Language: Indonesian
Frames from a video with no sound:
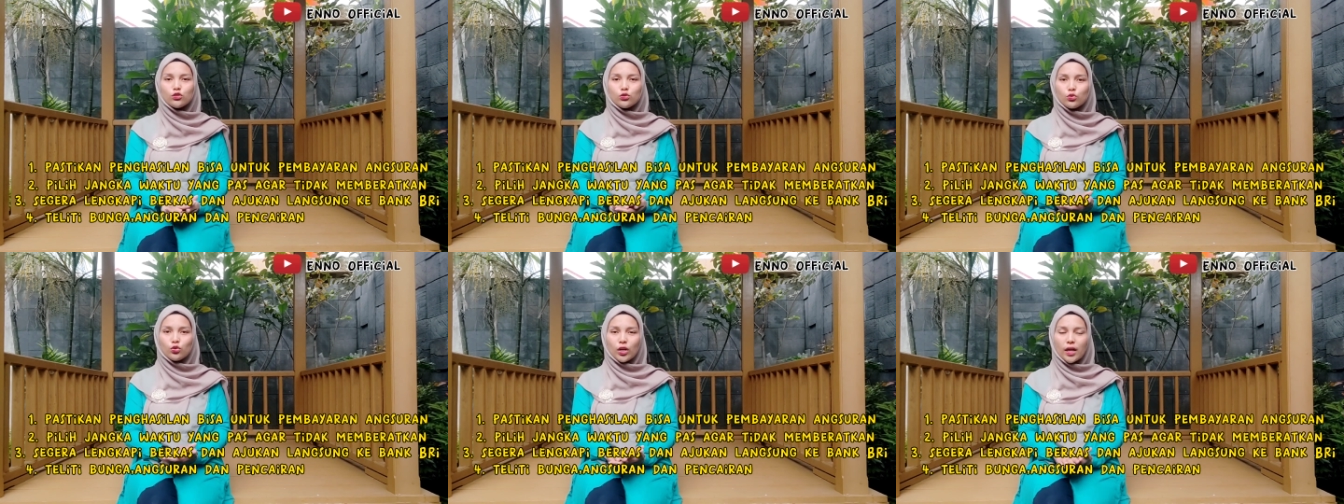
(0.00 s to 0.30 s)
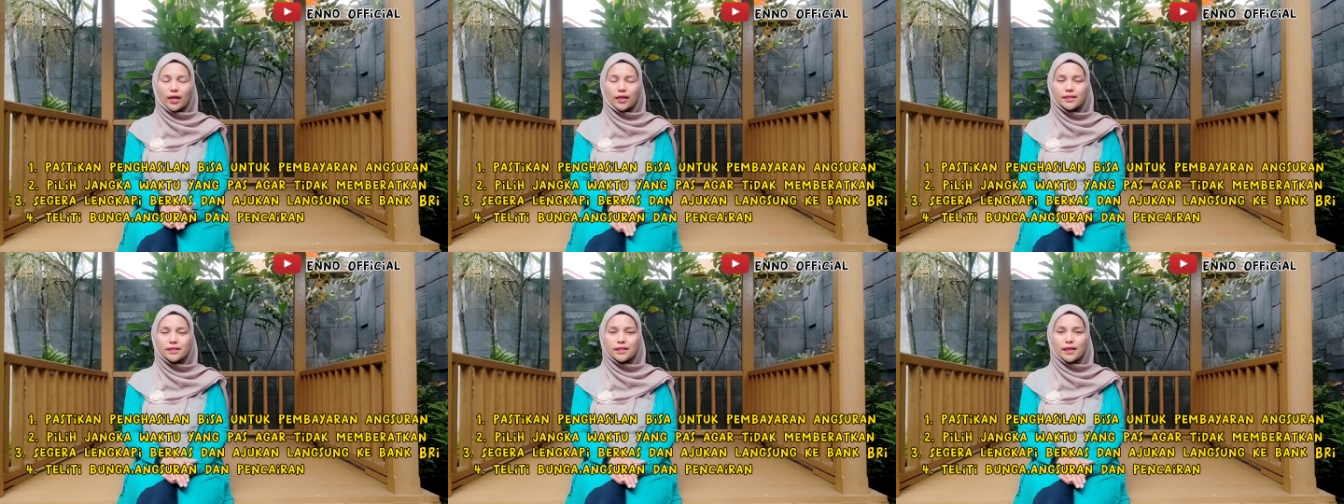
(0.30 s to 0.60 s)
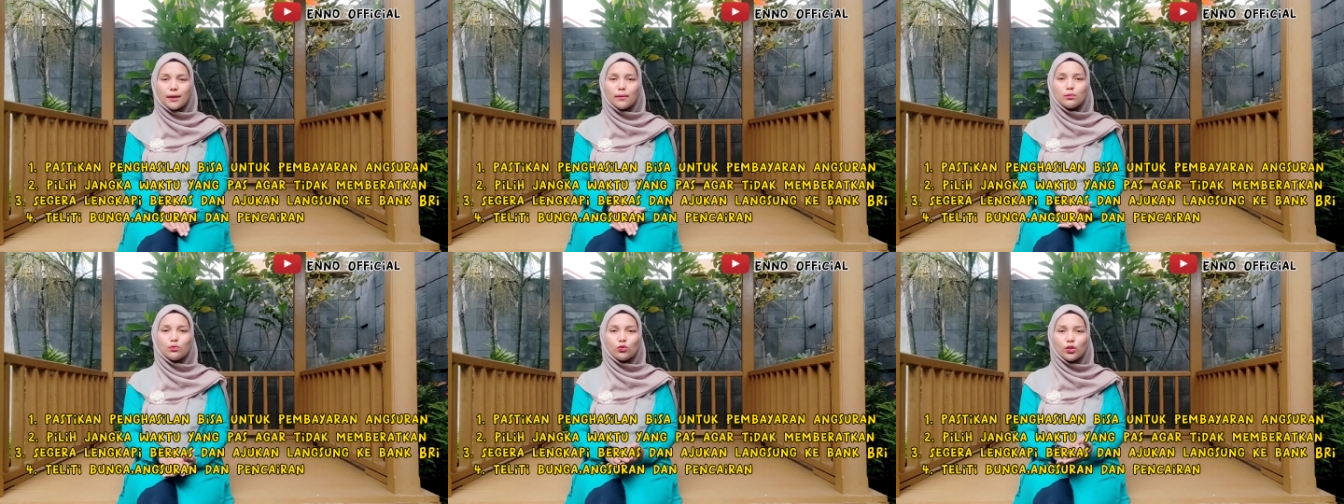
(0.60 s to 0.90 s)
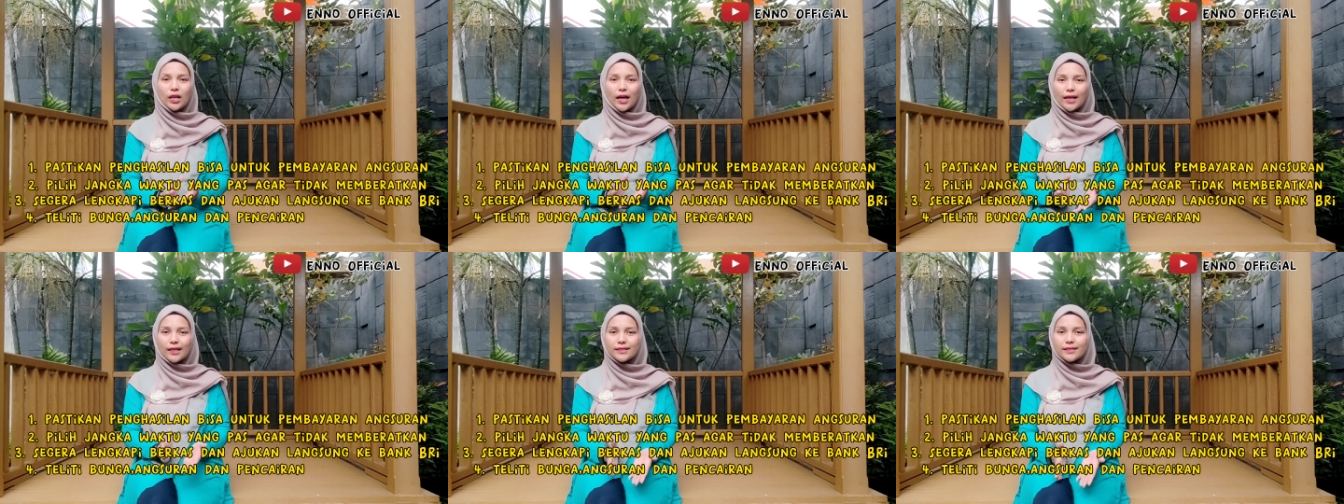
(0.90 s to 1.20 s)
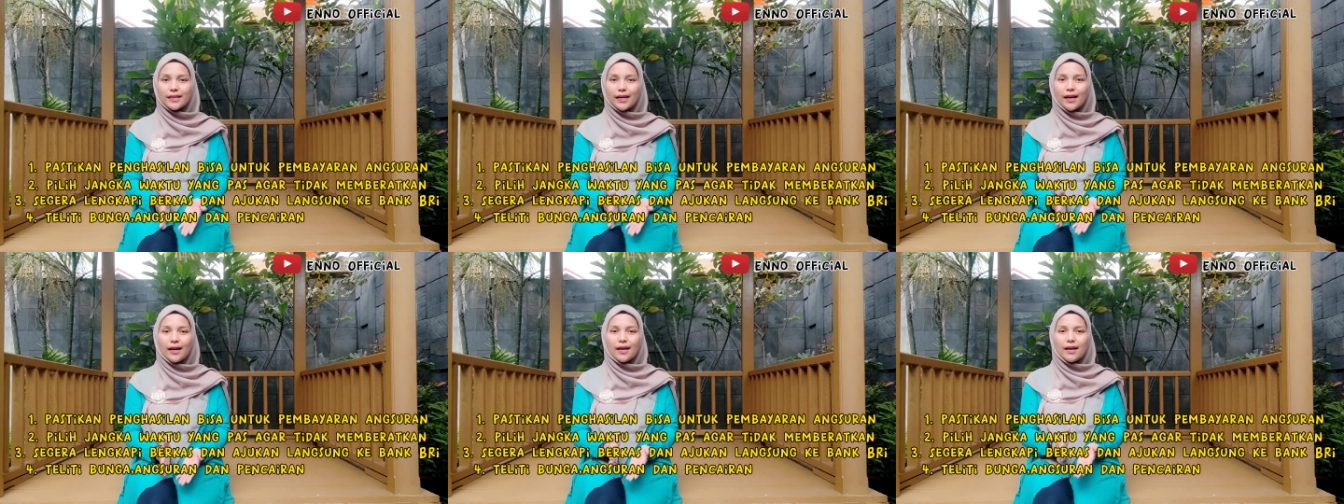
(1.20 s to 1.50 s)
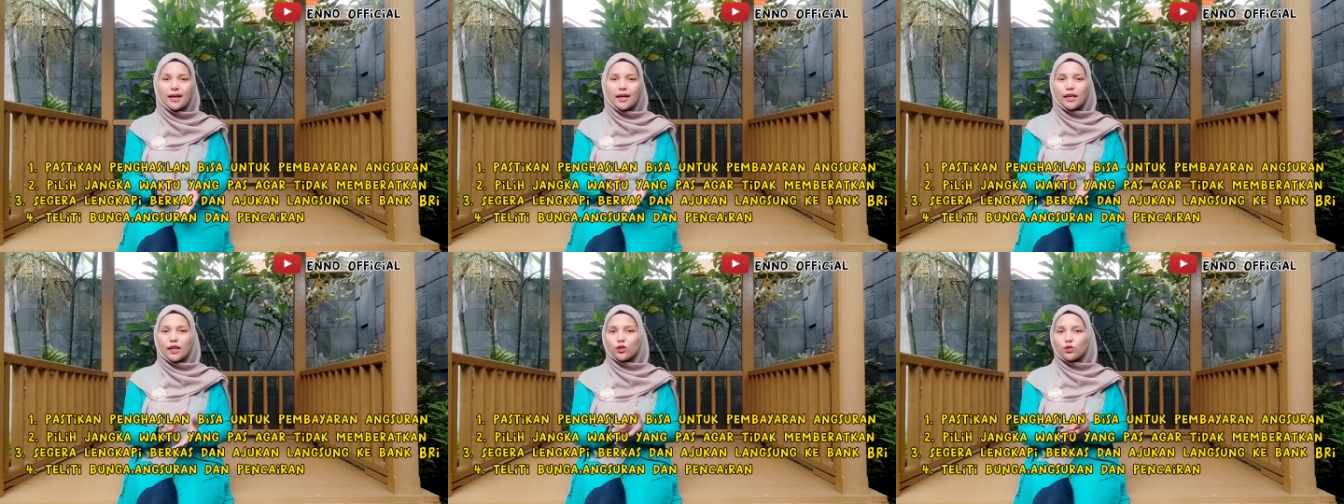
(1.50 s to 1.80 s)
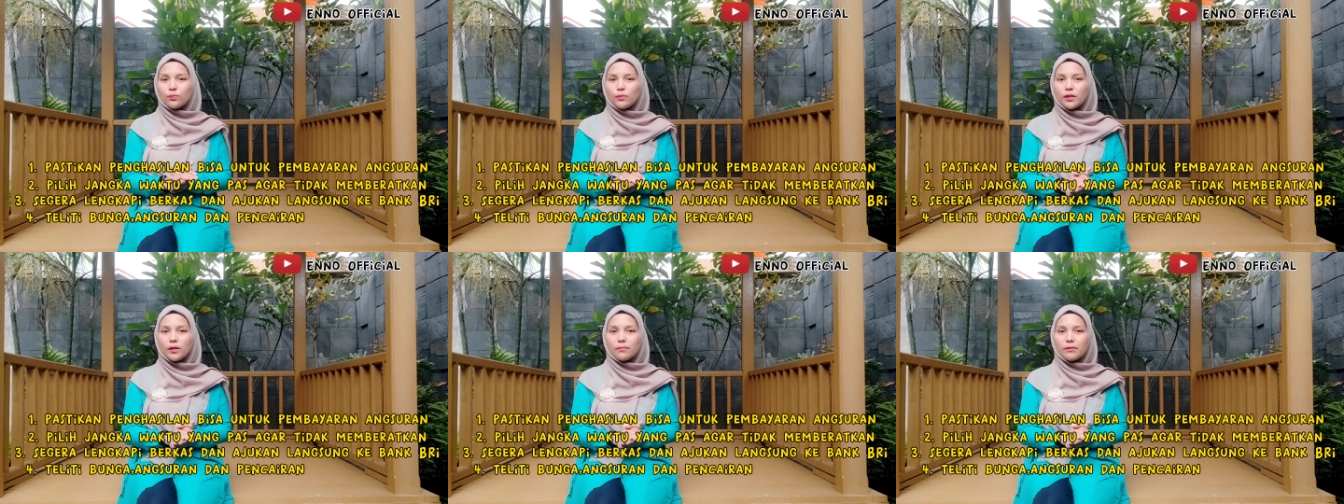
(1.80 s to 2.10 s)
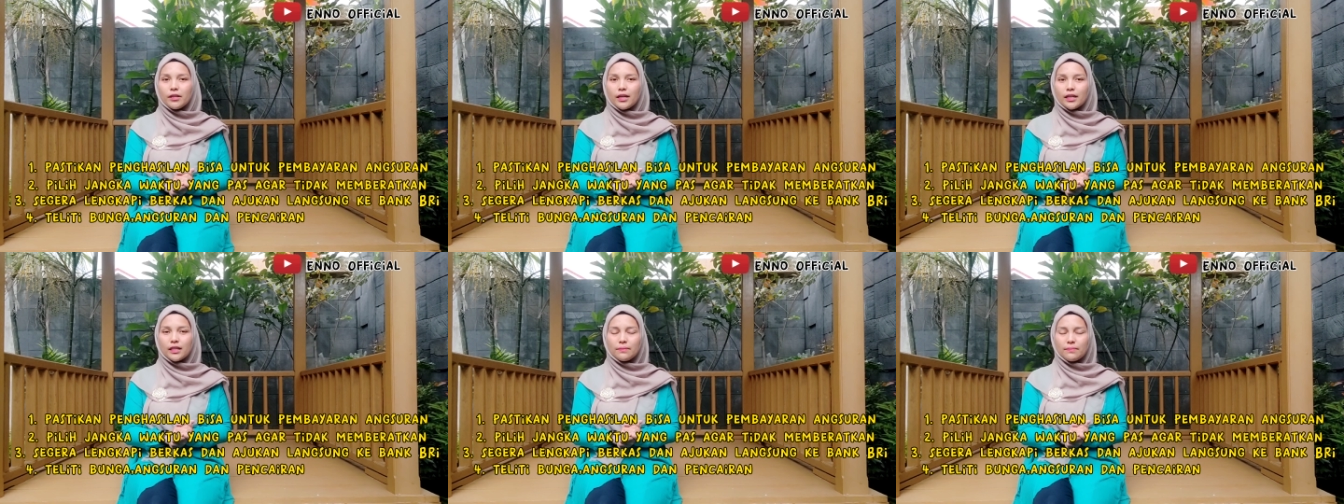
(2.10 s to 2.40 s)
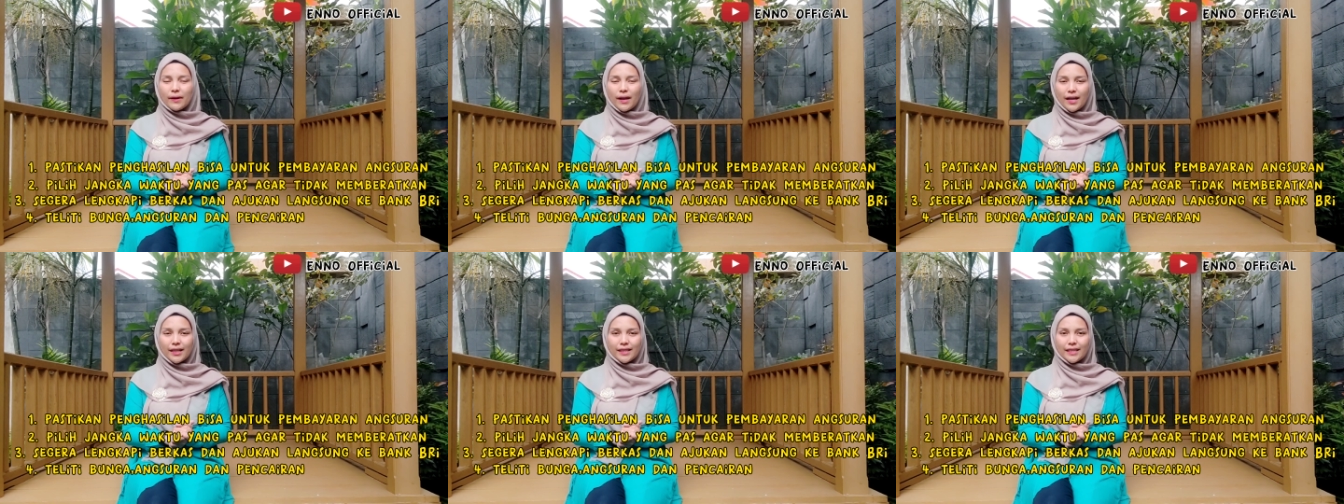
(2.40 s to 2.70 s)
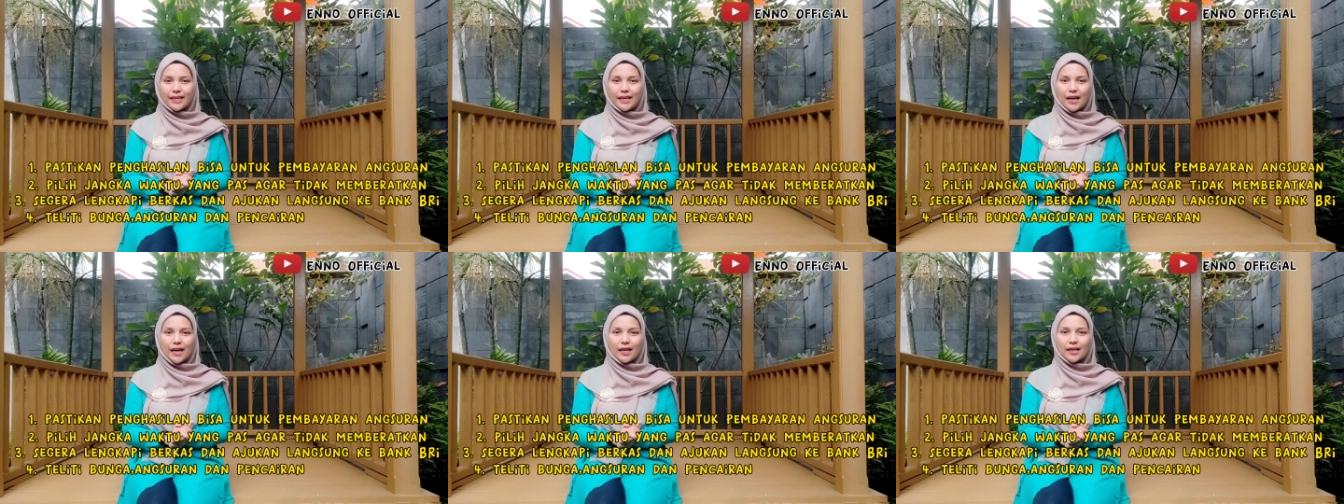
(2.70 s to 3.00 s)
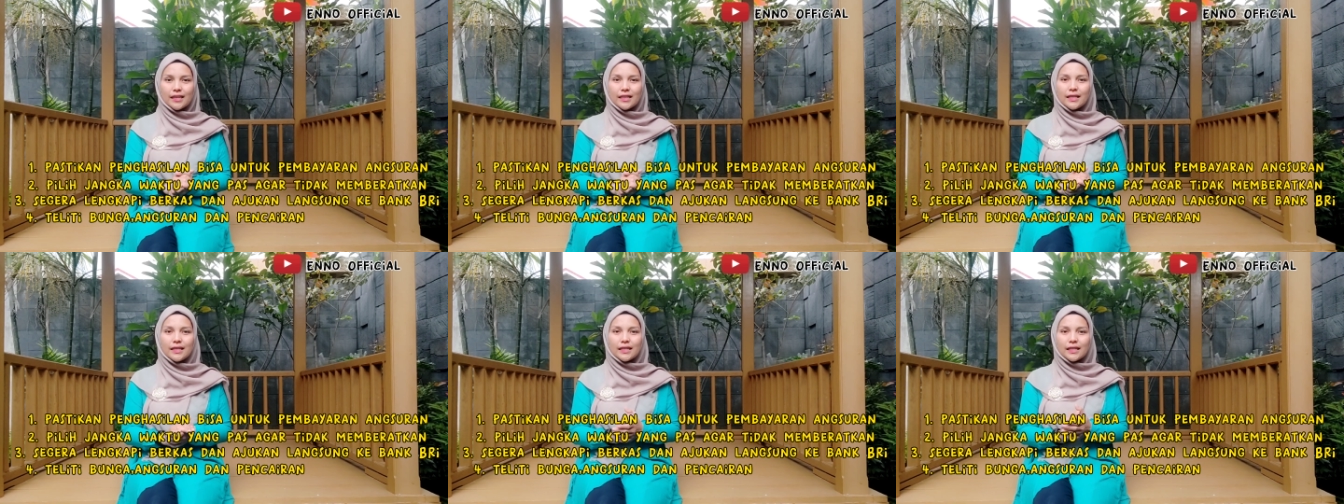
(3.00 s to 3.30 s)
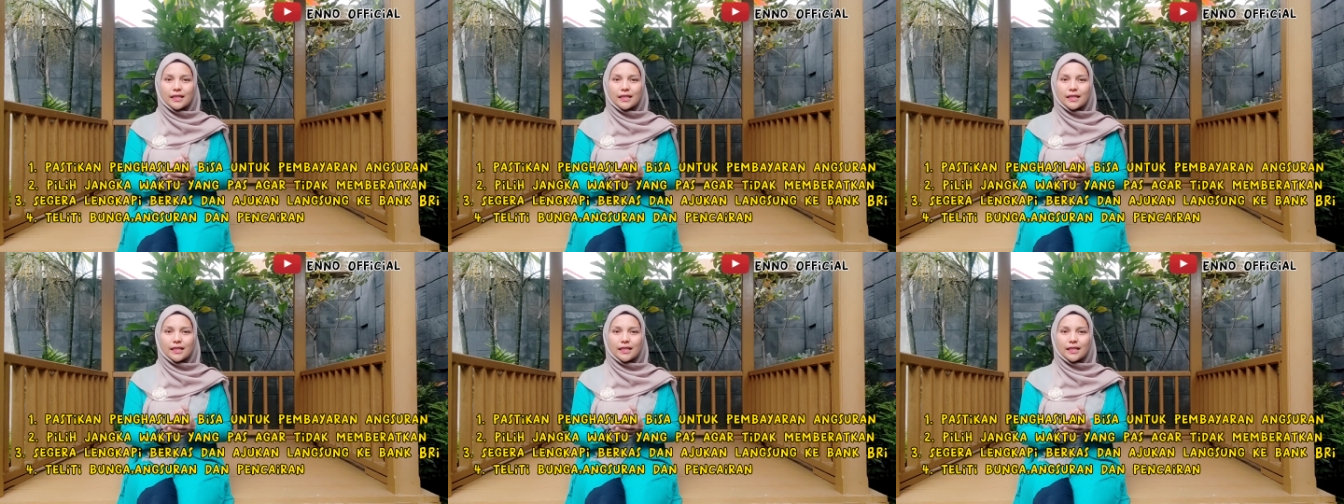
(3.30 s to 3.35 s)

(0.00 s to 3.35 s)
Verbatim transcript: angsurannya, bulannya, itu benar-benar diperhatikan